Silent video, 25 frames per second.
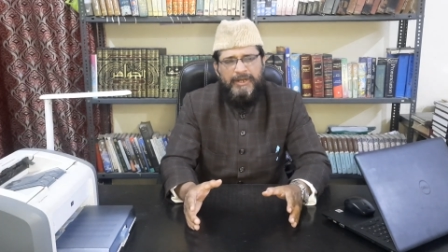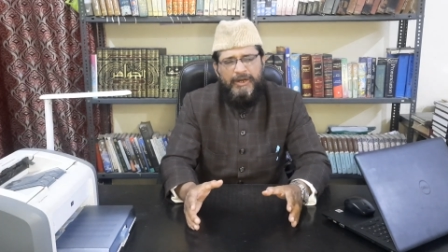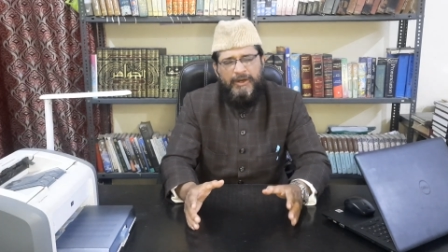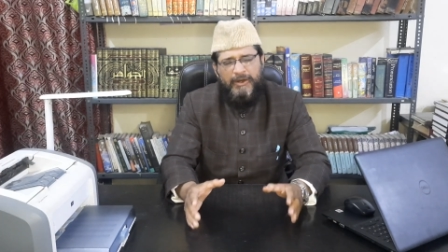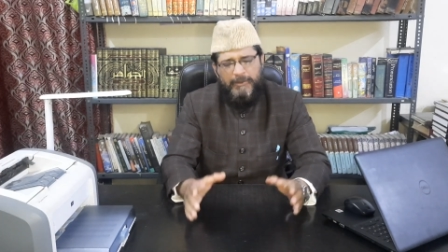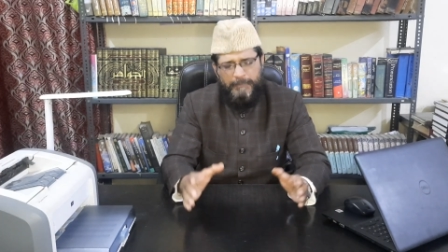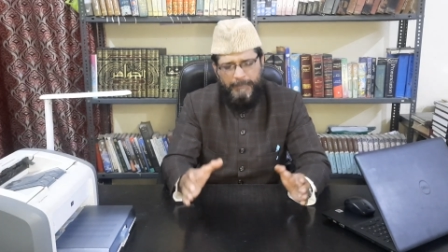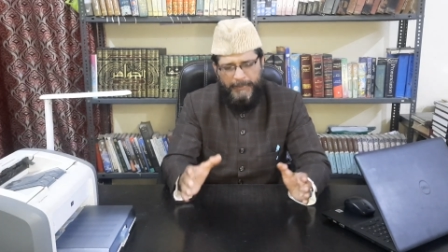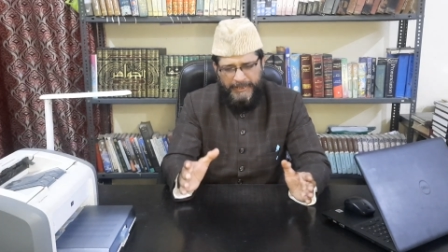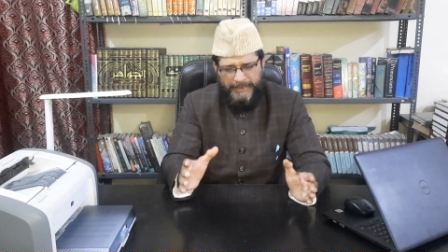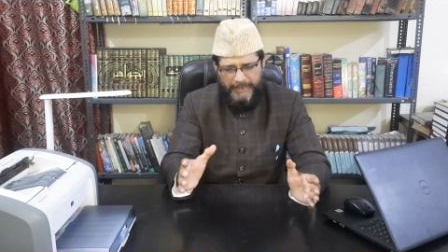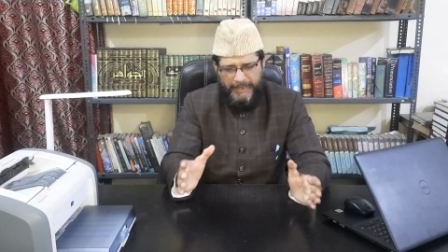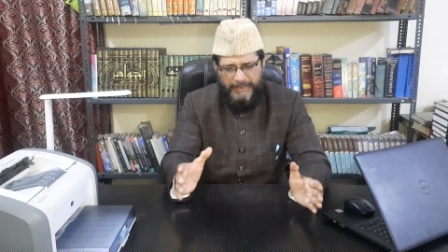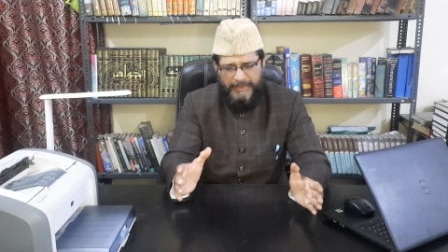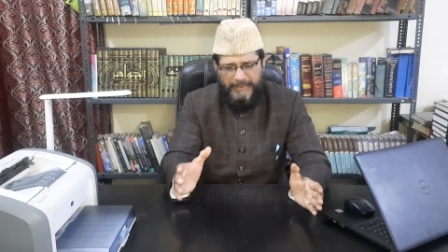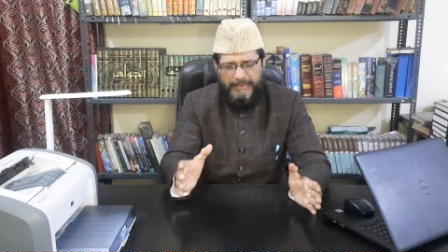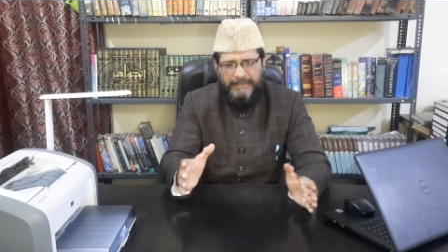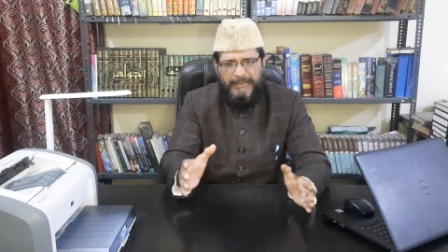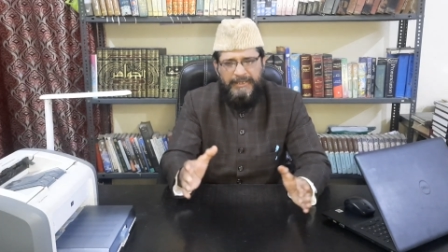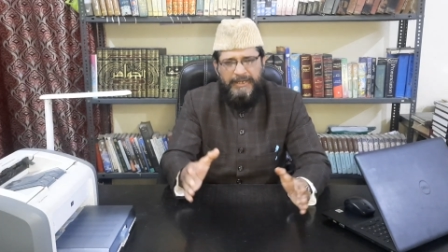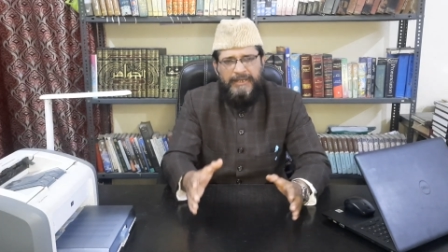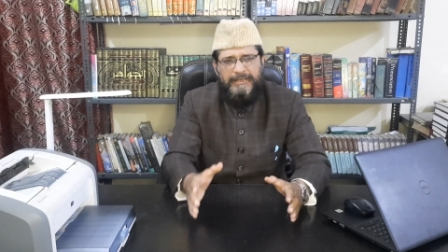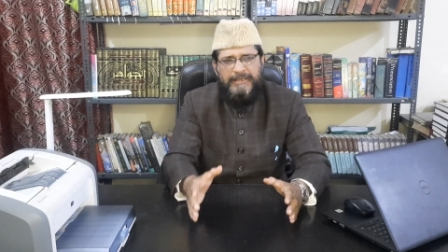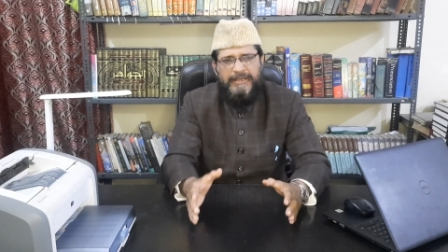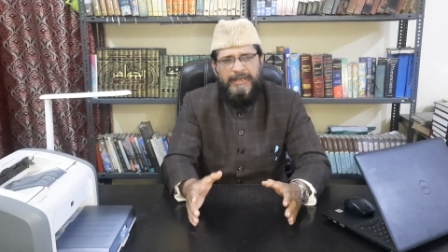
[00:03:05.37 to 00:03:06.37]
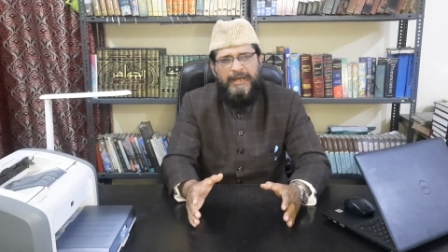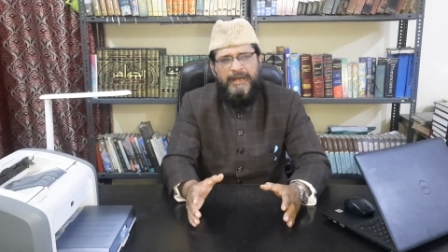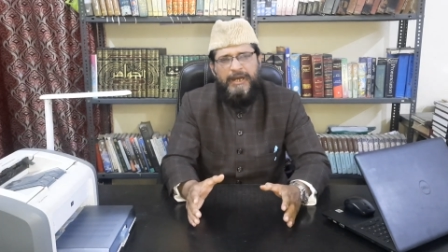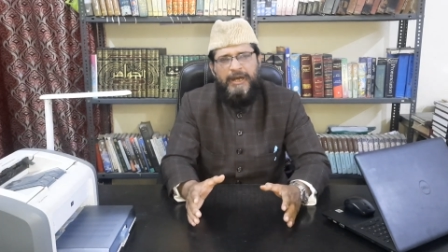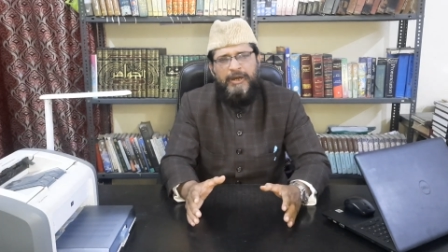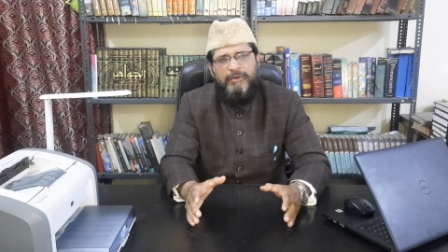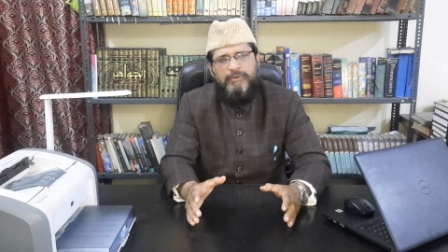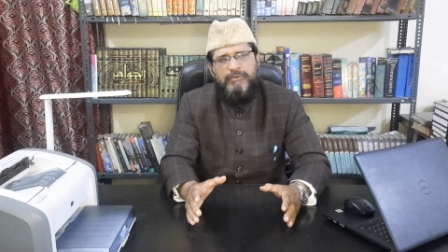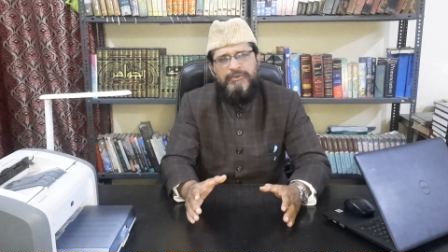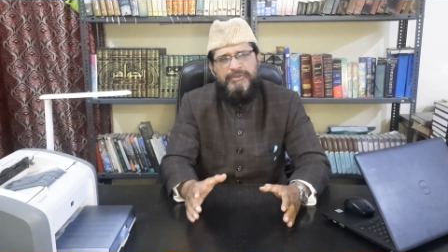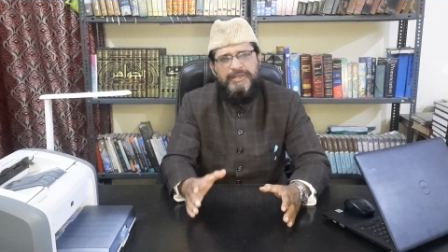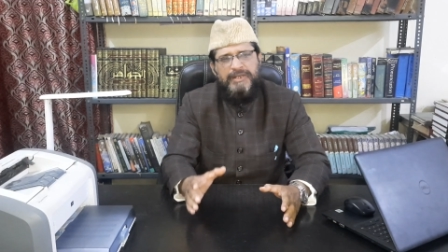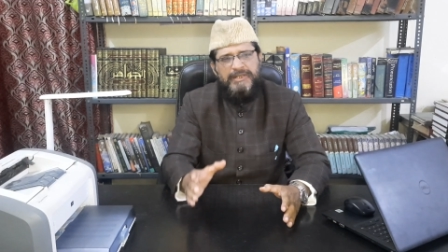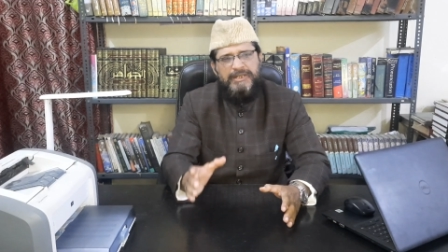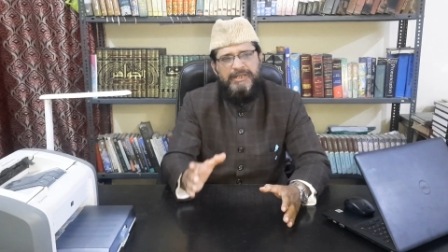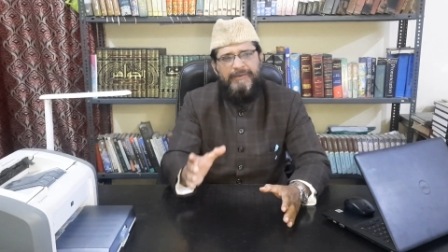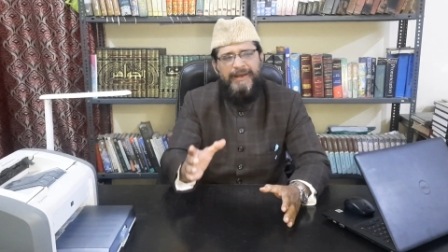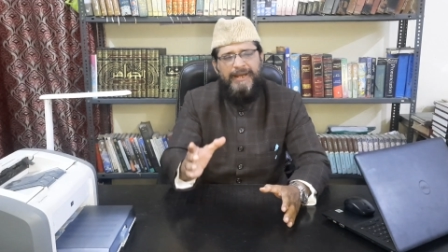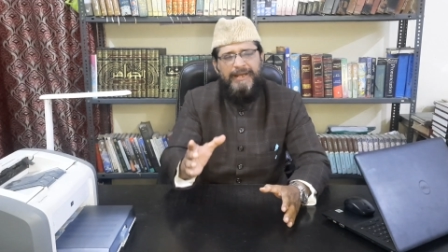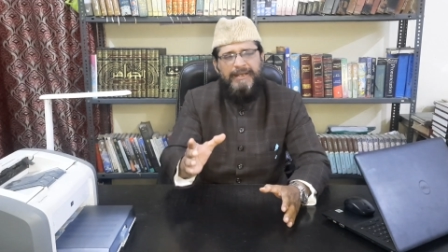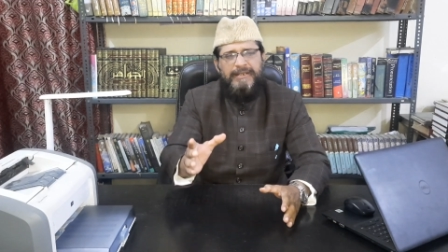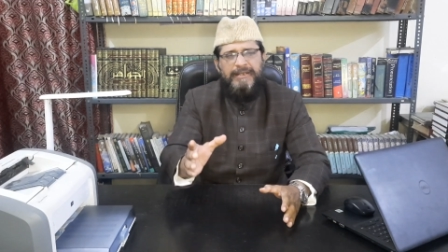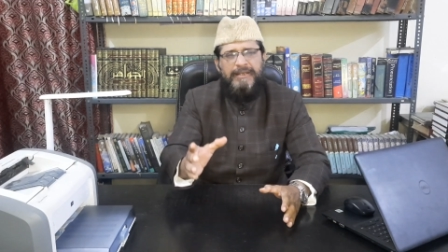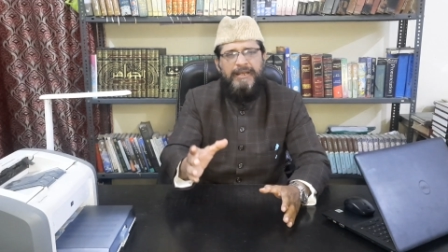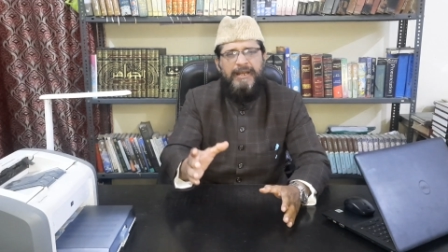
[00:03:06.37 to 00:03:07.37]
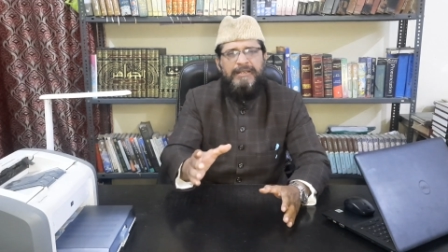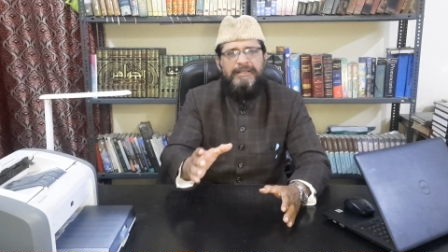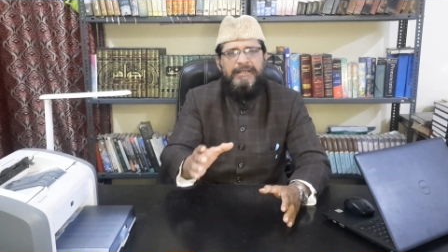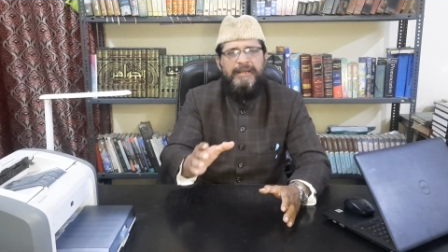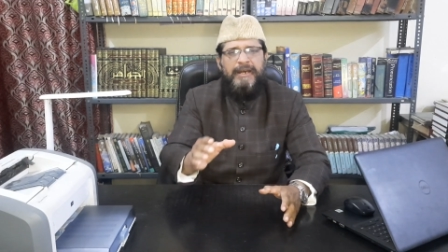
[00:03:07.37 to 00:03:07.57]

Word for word: और पैदा कर दिया था और उनसे सवाल किया